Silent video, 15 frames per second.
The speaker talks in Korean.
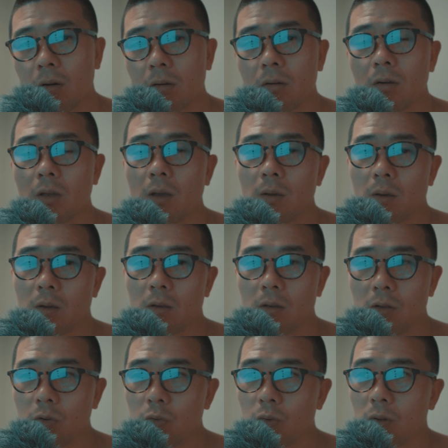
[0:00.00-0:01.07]
그게
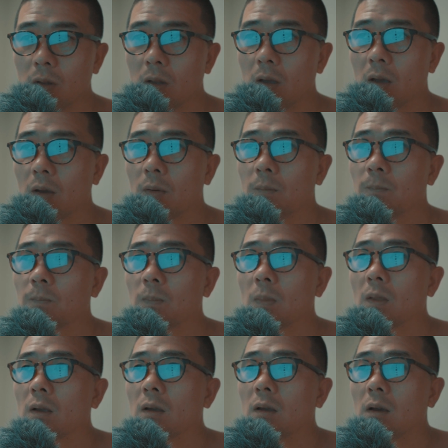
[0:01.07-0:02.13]
이유인데
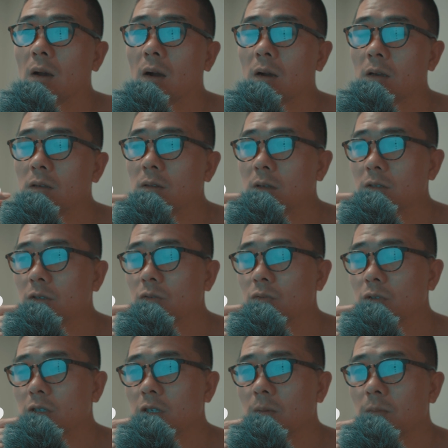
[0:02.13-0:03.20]
아까
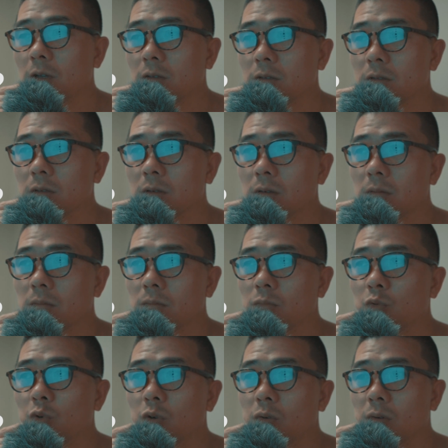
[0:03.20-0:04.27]
2470 GM 렌즈처럼
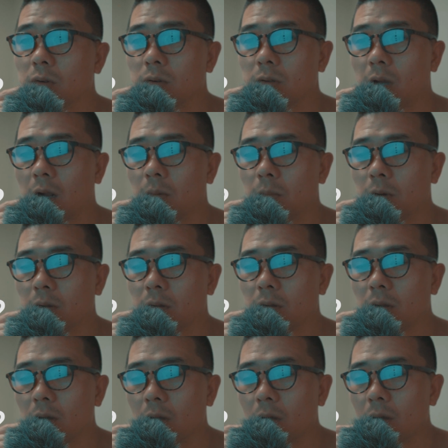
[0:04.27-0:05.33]
무거운 걸 달면
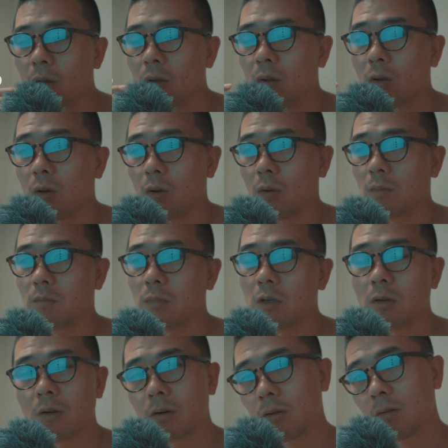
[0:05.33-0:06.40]

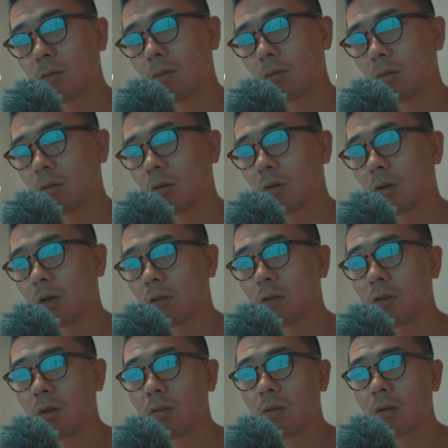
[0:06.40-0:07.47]
미러리스 그러니까
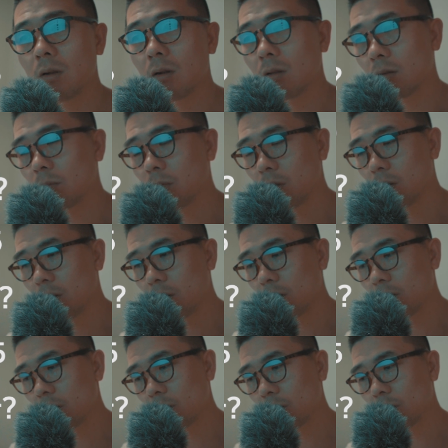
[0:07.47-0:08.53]
DSLR에서
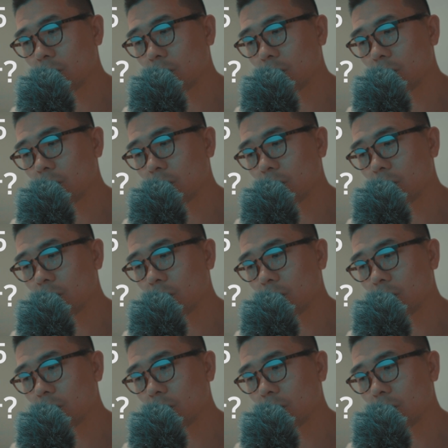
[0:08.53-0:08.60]
미러리스로